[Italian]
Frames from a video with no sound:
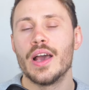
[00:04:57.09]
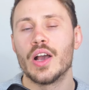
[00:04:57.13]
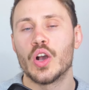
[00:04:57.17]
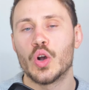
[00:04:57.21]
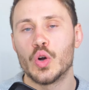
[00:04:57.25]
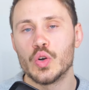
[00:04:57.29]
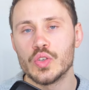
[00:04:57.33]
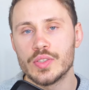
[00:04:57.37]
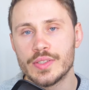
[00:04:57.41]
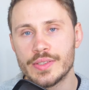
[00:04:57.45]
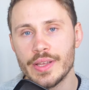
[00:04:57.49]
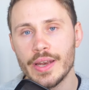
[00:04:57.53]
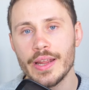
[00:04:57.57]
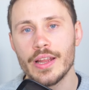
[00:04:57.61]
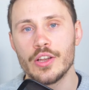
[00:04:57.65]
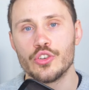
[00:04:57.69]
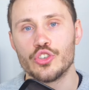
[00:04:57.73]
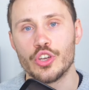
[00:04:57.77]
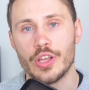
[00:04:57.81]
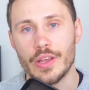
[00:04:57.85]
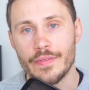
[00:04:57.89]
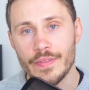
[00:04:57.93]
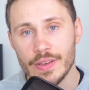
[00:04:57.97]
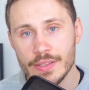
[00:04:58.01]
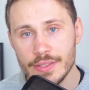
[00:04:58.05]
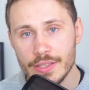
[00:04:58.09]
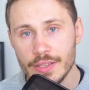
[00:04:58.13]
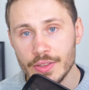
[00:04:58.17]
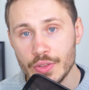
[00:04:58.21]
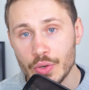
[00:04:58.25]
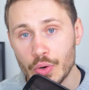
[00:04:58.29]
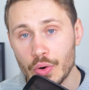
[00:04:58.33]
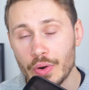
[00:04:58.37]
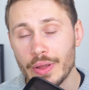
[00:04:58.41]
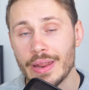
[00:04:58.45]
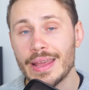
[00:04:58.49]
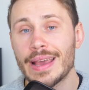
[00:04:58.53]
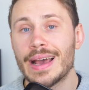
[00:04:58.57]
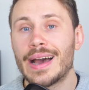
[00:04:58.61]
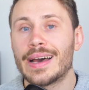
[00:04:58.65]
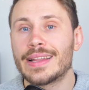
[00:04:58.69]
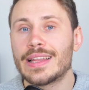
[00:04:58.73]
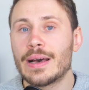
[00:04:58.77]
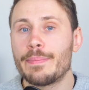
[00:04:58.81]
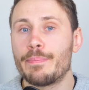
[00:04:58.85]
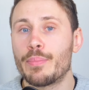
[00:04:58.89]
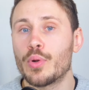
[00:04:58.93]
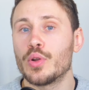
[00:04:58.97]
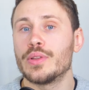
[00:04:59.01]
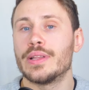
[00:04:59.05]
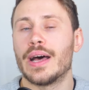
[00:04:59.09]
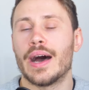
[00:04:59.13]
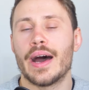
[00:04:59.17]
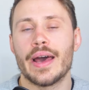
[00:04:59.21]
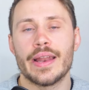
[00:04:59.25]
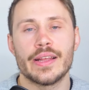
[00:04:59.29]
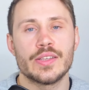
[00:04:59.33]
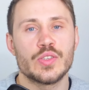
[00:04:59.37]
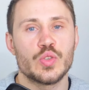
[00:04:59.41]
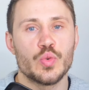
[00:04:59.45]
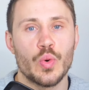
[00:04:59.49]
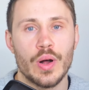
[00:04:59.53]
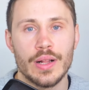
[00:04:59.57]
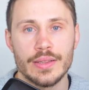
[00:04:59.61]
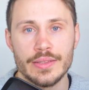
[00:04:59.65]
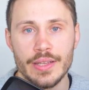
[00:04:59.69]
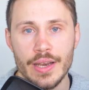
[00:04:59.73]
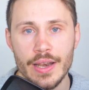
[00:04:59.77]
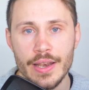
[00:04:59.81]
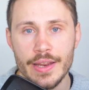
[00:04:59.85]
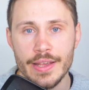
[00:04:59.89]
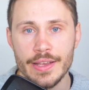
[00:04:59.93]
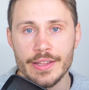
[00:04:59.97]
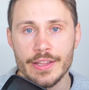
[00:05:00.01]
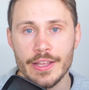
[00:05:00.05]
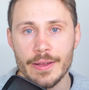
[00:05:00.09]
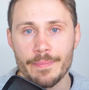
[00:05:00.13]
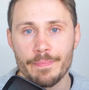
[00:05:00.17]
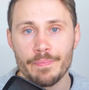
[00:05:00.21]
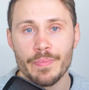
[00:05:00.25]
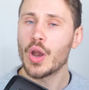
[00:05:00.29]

costringe gli investitori ad approdare su altri lidi.